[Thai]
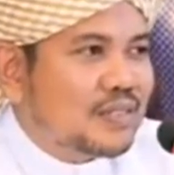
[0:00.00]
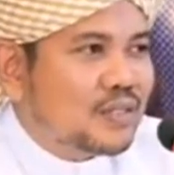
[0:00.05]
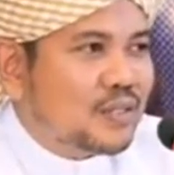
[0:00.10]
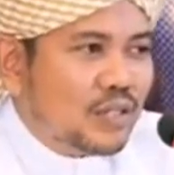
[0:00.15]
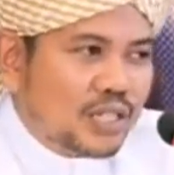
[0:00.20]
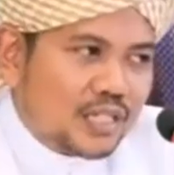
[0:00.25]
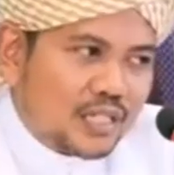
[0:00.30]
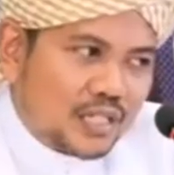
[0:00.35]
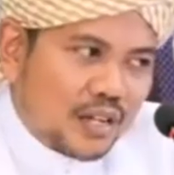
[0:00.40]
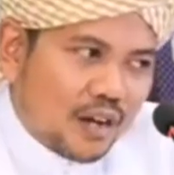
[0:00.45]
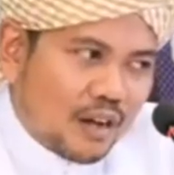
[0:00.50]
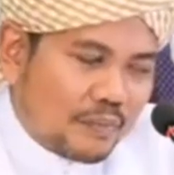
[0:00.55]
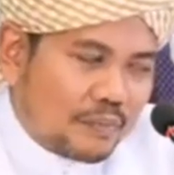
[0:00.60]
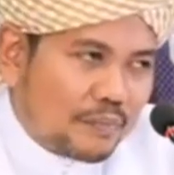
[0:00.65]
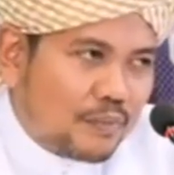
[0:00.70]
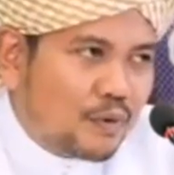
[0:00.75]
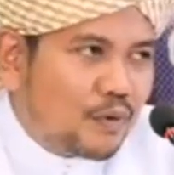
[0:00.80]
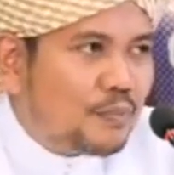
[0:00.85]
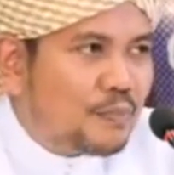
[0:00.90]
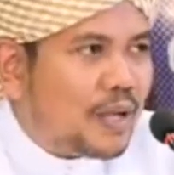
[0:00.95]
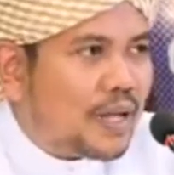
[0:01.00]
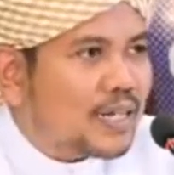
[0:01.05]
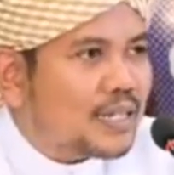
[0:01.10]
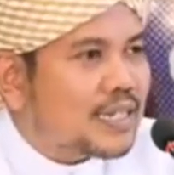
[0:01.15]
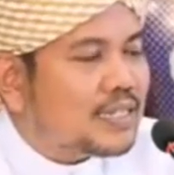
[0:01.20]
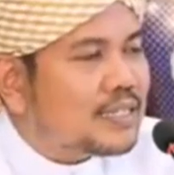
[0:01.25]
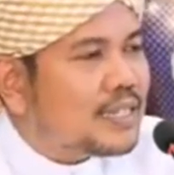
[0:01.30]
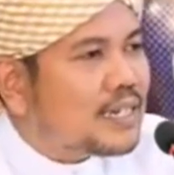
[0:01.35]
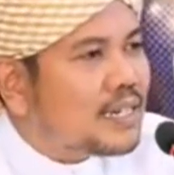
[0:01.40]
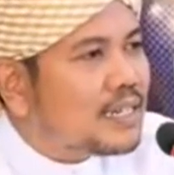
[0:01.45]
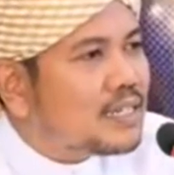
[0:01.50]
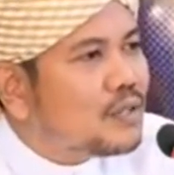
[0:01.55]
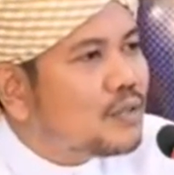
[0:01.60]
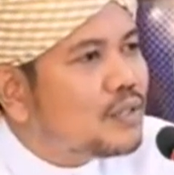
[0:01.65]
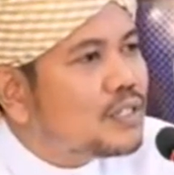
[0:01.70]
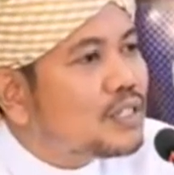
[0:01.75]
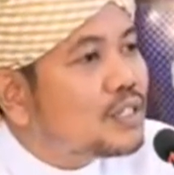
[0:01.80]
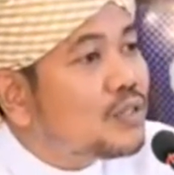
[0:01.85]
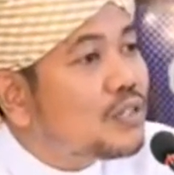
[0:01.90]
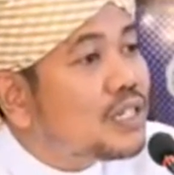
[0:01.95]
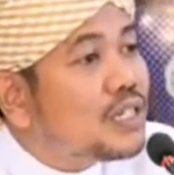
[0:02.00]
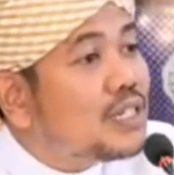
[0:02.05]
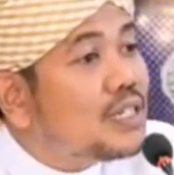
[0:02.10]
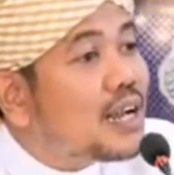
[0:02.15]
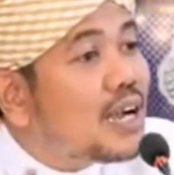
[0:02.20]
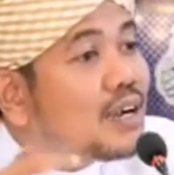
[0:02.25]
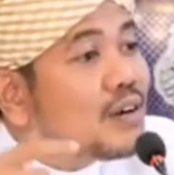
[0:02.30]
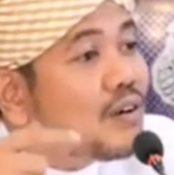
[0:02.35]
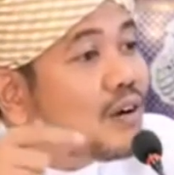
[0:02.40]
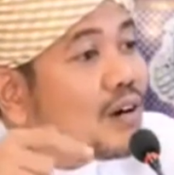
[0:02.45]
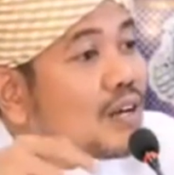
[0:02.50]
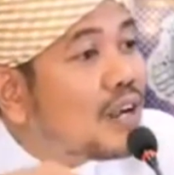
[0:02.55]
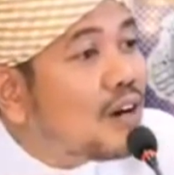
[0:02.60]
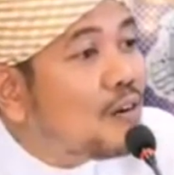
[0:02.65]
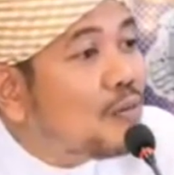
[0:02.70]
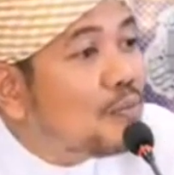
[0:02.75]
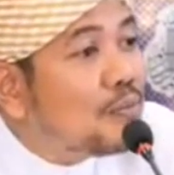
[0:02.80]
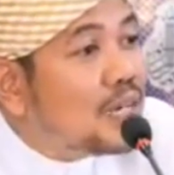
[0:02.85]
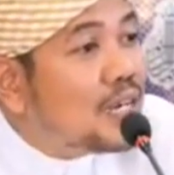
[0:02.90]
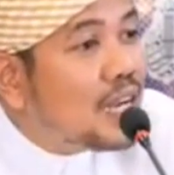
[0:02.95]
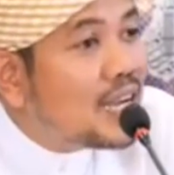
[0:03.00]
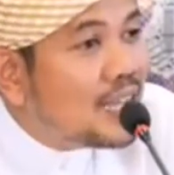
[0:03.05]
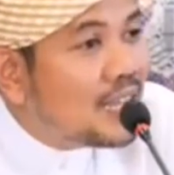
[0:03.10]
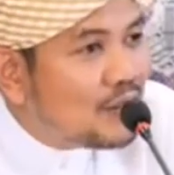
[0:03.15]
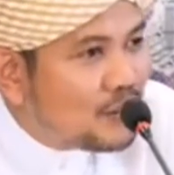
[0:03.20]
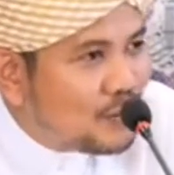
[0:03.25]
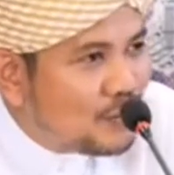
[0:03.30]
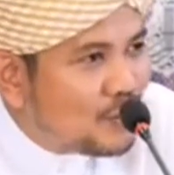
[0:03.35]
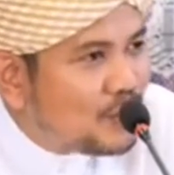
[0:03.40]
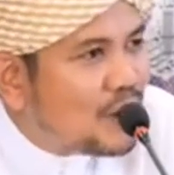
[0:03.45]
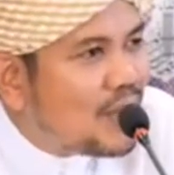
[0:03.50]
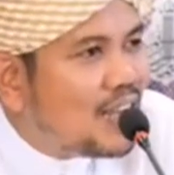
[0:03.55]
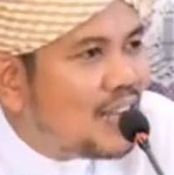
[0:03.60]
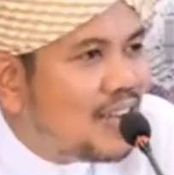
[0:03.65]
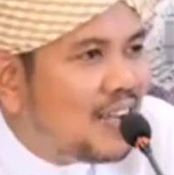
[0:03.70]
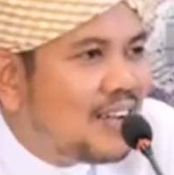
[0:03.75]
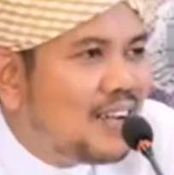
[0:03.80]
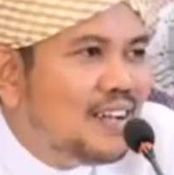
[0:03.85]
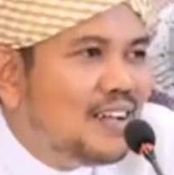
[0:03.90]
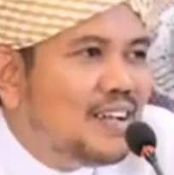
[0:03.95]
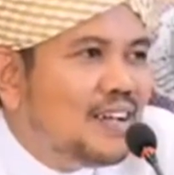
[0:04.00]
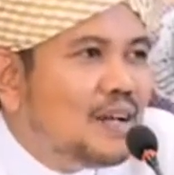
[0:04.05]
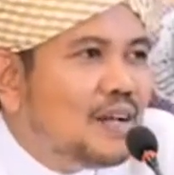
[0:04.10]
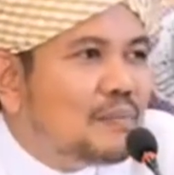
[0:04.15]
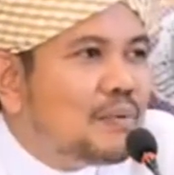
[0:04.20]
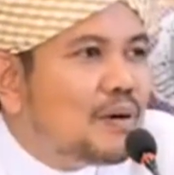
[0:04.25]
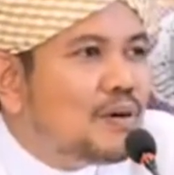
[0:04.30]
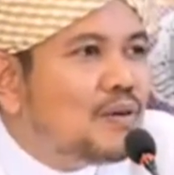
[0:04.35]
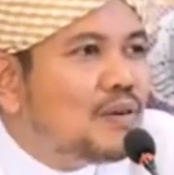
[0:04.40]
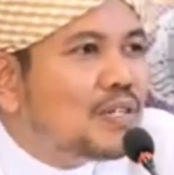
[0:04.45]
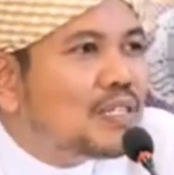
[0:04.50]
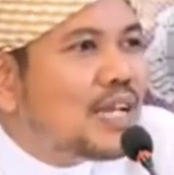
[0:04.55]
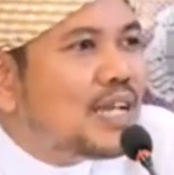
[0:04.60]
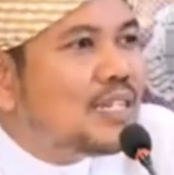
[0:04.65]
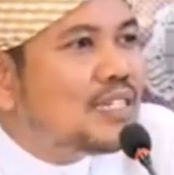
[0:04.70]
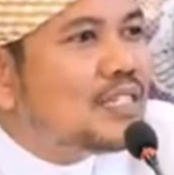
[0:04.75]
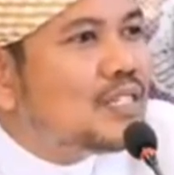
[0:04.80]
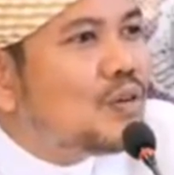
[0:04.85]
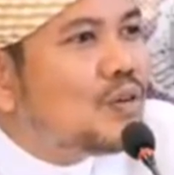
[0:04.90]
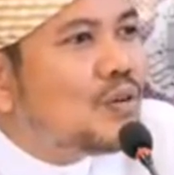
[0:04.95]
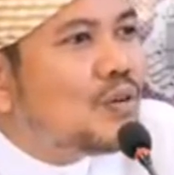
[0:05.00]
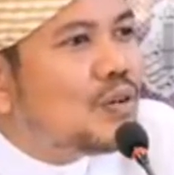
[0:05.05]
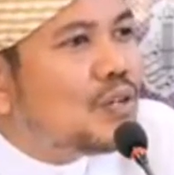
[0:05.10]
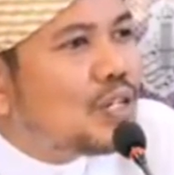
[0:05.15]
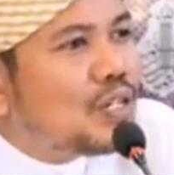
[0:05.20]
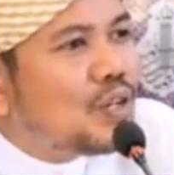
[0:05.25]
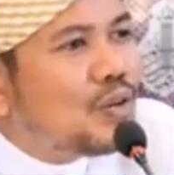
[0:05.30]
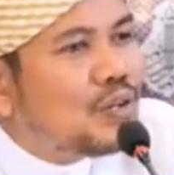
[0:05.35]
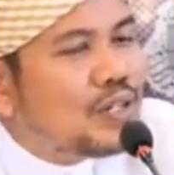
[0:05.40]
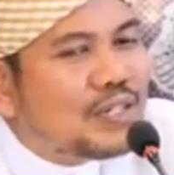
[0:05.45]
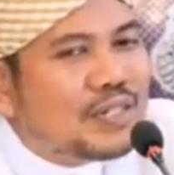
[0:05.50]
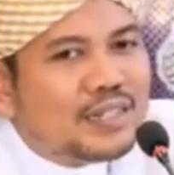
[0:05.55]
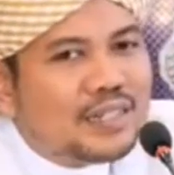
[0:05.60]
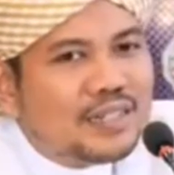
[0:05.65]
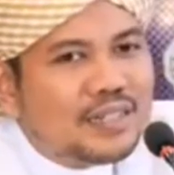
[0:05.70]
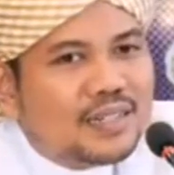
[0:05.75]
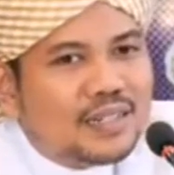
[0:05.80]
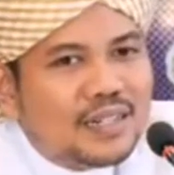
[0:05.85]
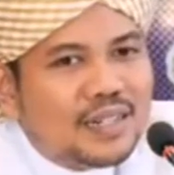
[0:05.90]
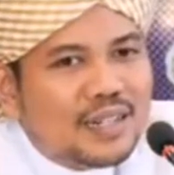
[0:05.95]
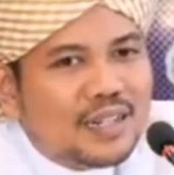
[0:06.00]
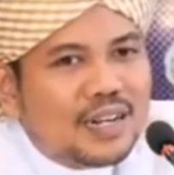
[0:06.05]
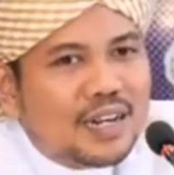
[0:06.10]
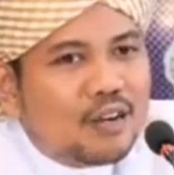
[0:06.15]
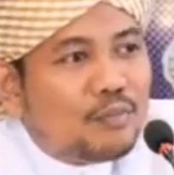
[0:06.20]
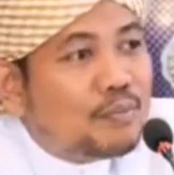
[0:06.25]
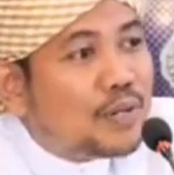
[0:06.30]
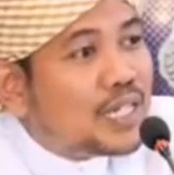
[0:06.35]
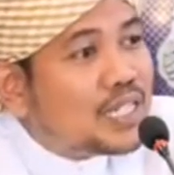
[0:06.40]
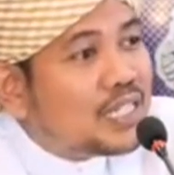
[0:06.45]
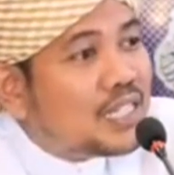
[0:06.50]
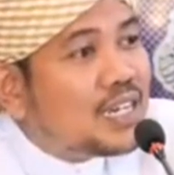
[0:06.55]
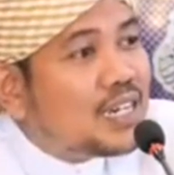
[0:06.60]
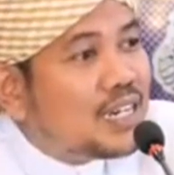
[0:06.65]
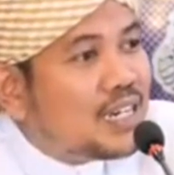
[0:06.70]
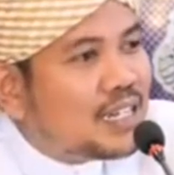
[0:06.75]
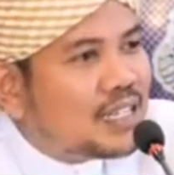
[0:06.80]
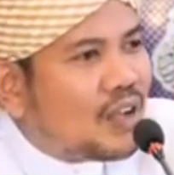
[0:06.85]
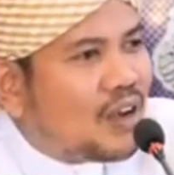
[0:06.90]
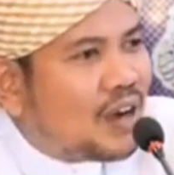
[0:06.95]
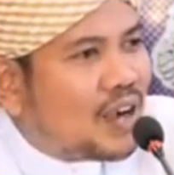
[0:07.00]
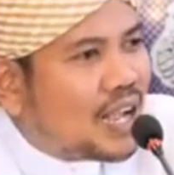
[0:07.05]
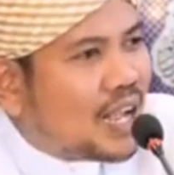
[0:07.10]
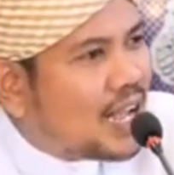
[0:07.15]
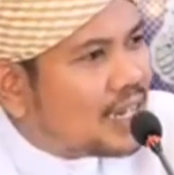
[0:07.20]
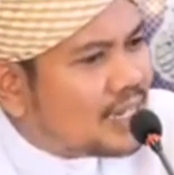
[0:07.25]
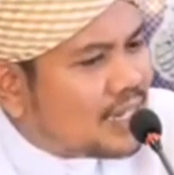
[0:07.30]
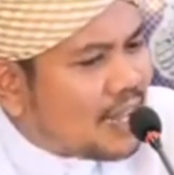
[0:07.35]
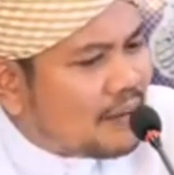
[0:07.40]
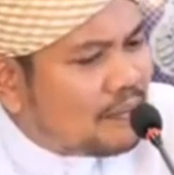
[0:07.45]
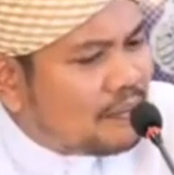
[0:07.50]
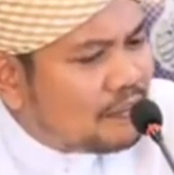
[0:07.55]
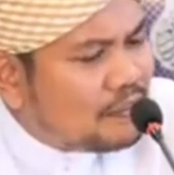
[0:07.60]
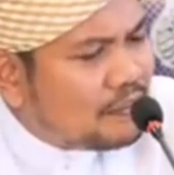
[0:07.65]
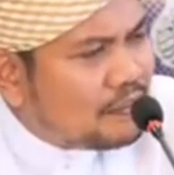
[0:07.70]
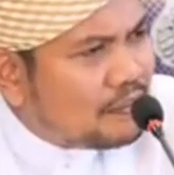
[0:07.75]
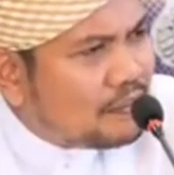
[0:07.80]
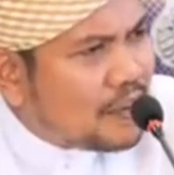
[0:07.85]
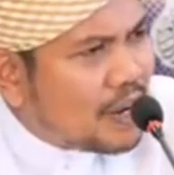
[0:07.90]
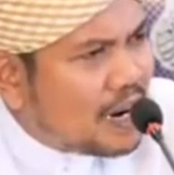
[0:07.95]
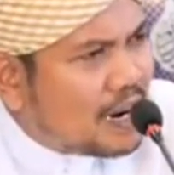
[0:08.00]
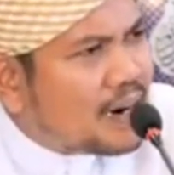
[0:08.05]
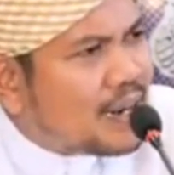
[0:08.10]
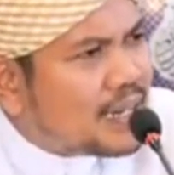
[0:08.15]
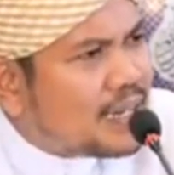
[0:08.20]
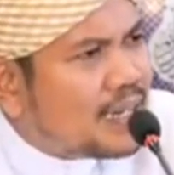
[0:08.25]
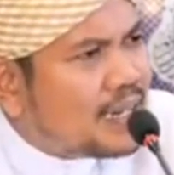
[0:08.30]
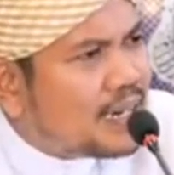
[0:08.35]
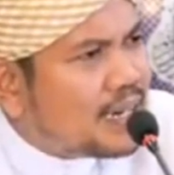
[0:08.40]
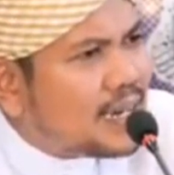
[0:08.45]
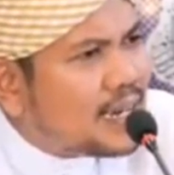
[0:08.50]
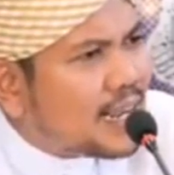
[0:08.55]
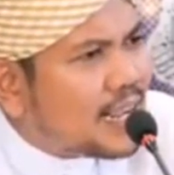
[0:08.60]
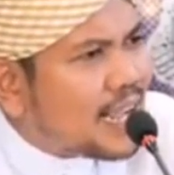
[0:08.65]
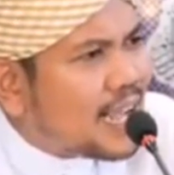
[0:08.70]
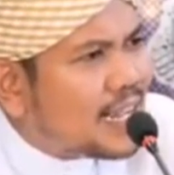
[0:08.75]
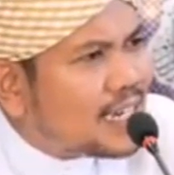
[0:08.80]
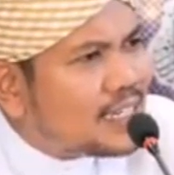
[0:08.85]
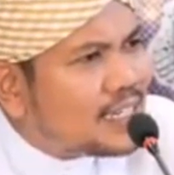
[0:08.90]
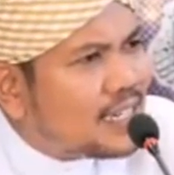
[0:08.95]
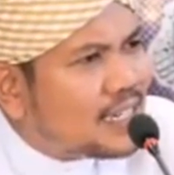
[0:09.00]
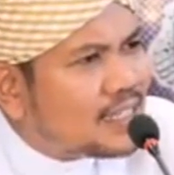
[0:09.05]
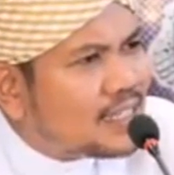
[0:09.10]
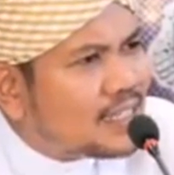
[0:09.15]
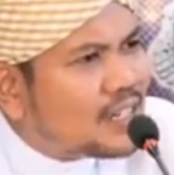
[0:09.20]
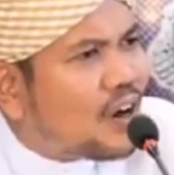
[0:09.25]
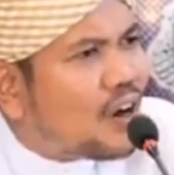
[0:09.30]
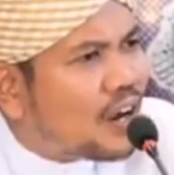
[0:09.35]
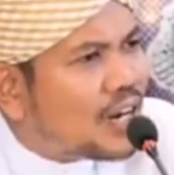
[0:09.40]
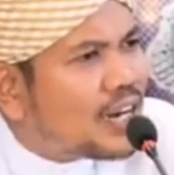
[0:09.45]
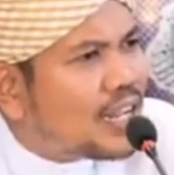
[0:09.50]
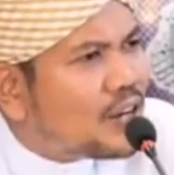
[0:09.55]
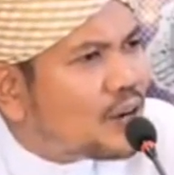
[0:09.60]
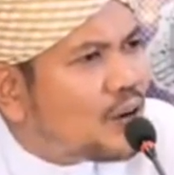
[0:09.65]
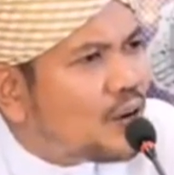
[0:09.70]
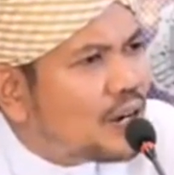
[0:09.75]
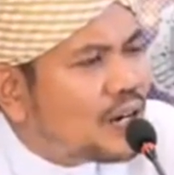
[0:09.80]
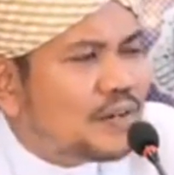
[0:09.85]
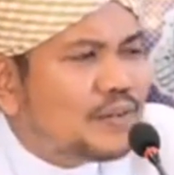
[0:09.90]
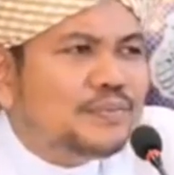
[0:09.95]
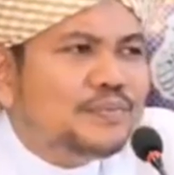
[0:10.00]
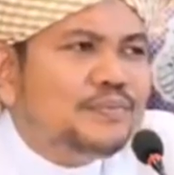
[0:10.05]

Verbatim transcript: ทดสอบผู้เป็นศาสนทูตสุดที่รักของเราเพื่อให้รู้ว่าพระองค์ท่านทรงอดทนแล้วเผชิญต่อการทำภารกิจทางการจะสอนให้คน